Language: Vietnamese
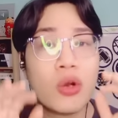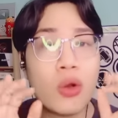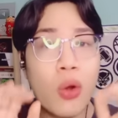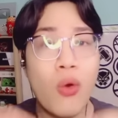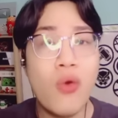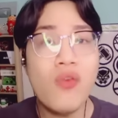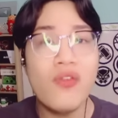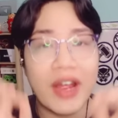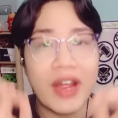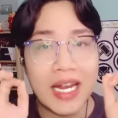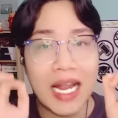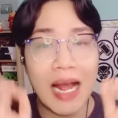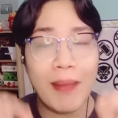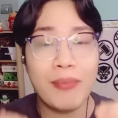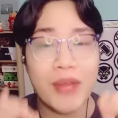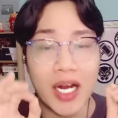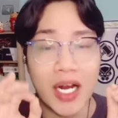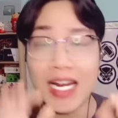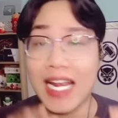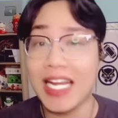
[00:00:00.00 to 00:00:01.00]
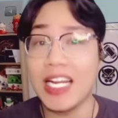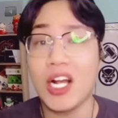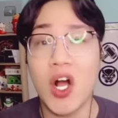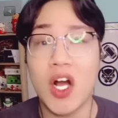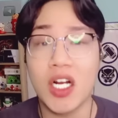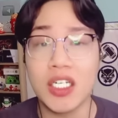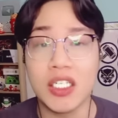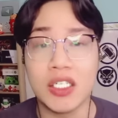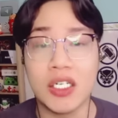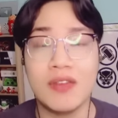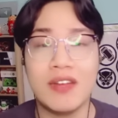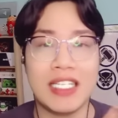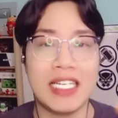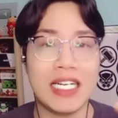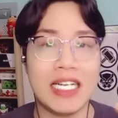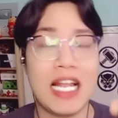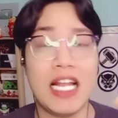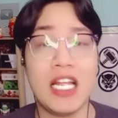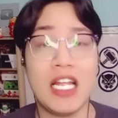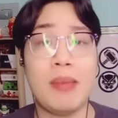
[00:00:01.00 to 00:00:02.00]
thú vị hấp dẫn hay ho hơn nữa và
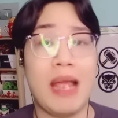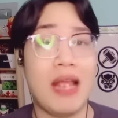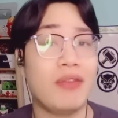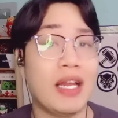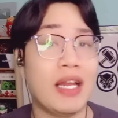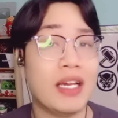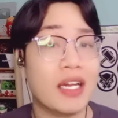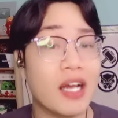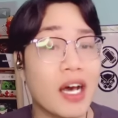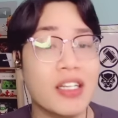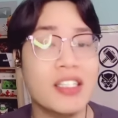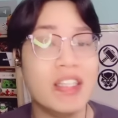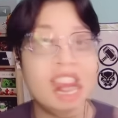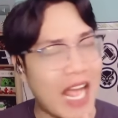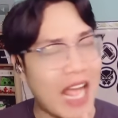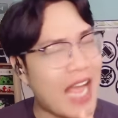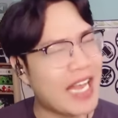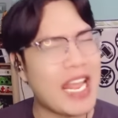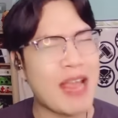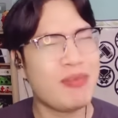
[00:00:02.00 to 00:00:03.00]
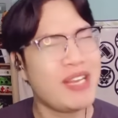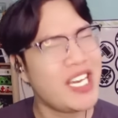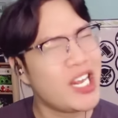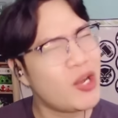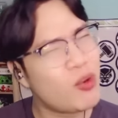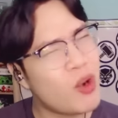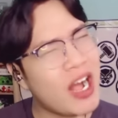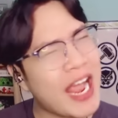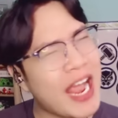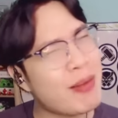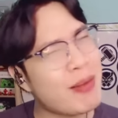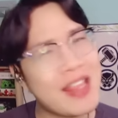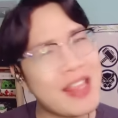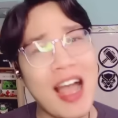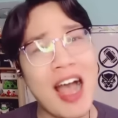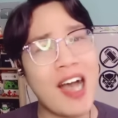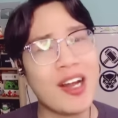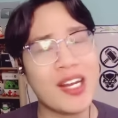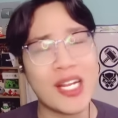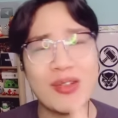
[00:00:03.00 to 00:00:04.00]
chắc chắn các bạn phải nên tải game mini quân ngay bây
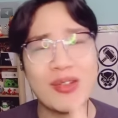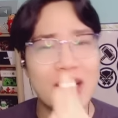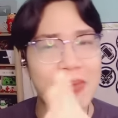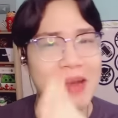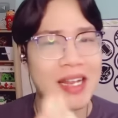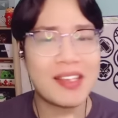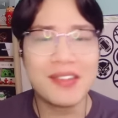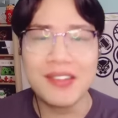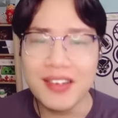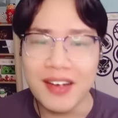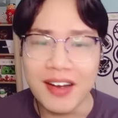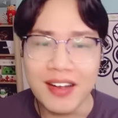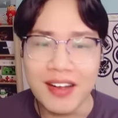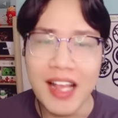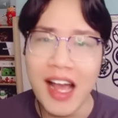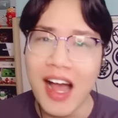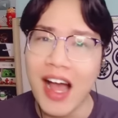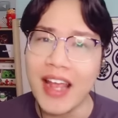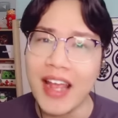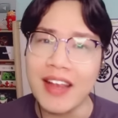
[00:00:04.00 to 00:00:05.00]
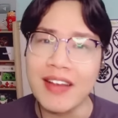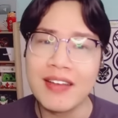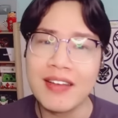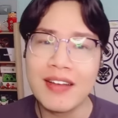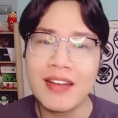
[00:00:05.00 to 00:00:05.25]
giờ nếu như các bạn chưa chơi